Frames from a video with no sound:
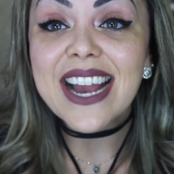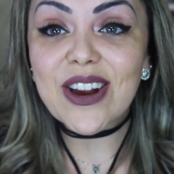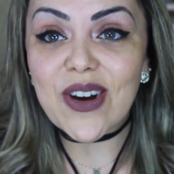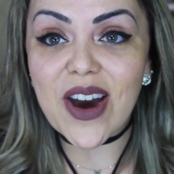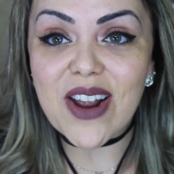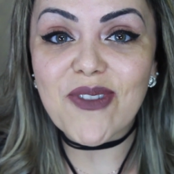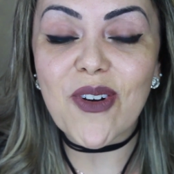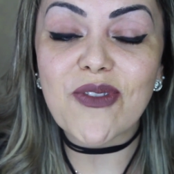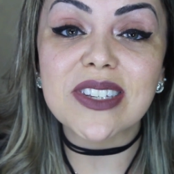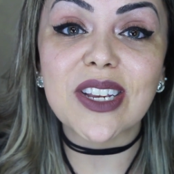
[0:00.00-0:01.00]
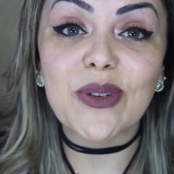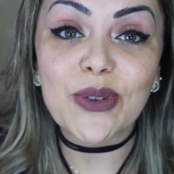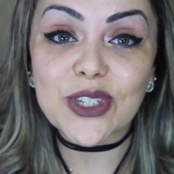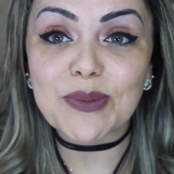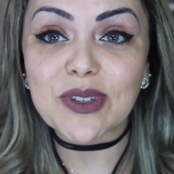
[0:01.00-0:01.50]
e agora vamos fazer o
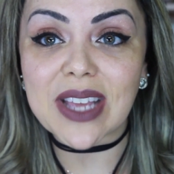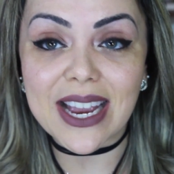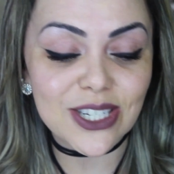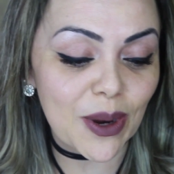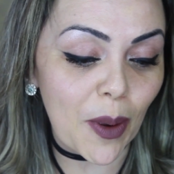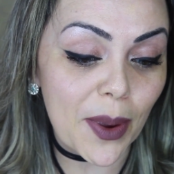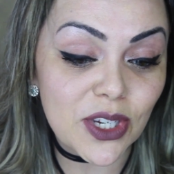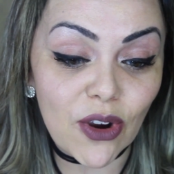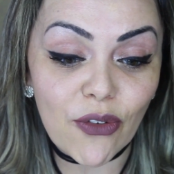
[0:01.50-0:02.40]
último teste, normalmente